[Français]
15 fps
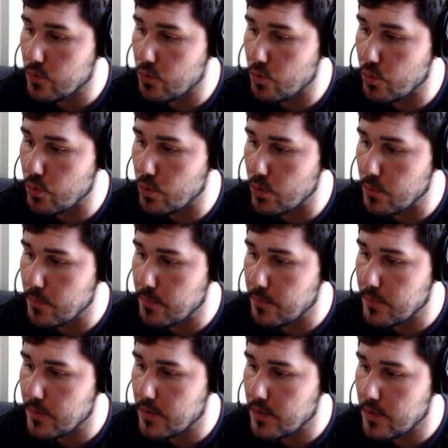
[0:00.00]
2,
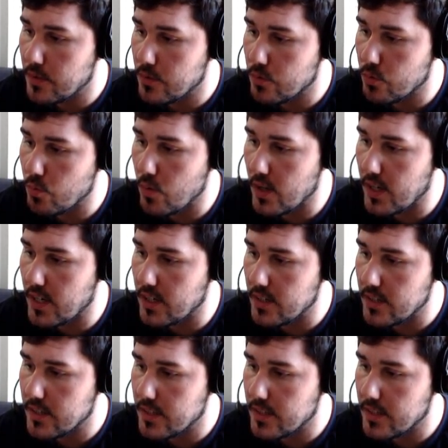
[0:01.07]
3,